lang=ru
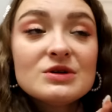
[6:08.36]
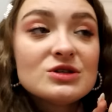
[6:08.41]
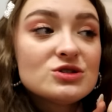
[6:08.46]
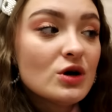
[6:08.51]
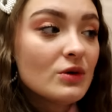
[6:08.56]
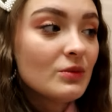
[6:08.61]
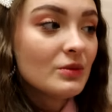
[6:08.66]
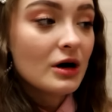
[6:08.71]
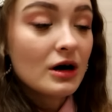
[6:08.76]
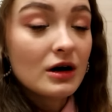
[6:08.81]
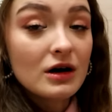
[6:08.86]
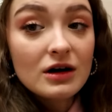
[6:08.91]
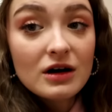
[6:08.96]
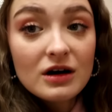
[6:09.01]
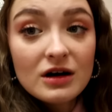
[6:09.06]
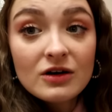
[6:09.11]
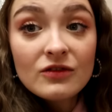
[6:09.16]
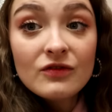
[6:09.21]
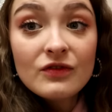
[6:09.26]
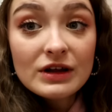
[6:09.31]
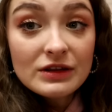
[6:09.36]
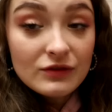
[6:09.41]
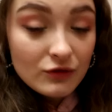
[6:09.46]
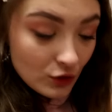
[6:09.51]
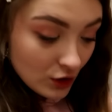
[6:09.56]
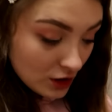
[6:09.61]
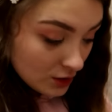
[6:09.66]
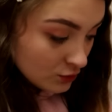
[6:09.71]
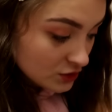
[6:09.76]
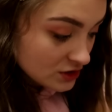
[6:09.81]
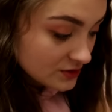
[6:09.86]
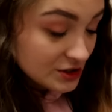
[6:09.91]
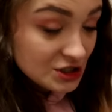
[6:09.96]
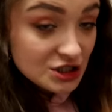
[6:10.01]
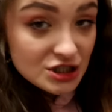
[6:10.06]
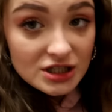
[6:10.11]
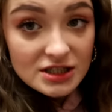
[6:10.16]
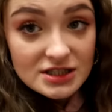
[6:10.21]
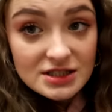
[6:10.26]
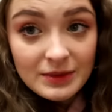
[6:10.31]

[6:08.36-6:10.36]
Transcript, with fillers: мы идем э, а, во двор, будем сначала